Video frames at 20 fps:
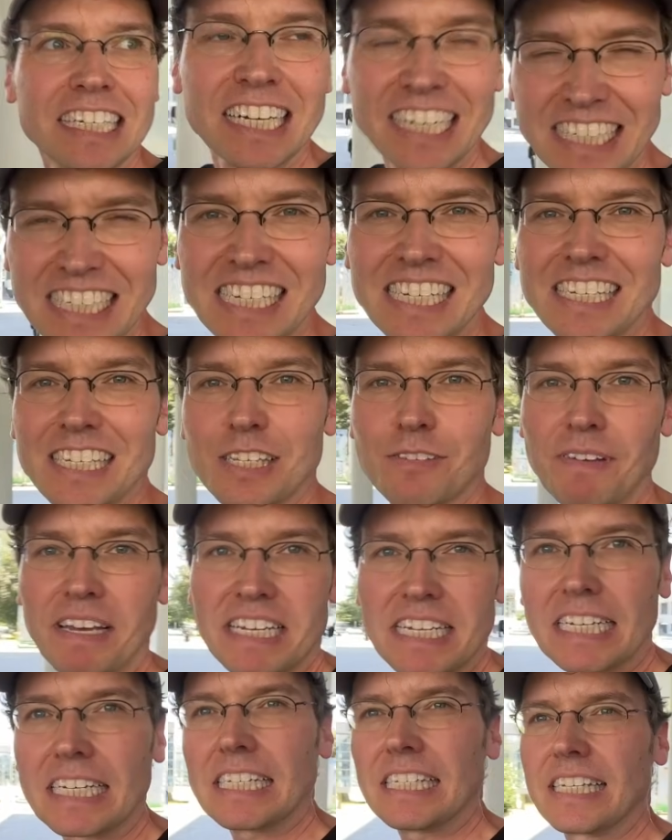Richtiges
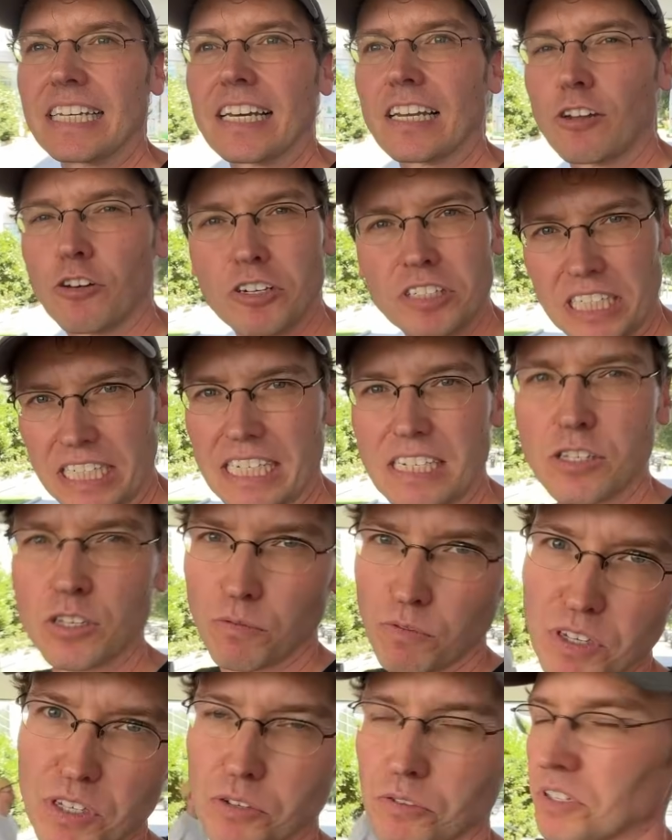Wetter, richtige Leute, das
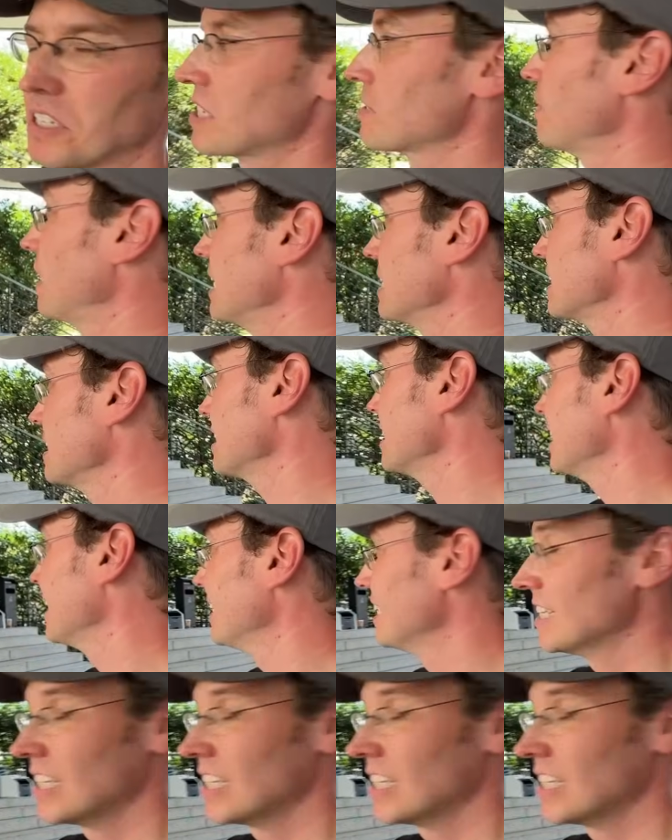sowieso, das weiß ich.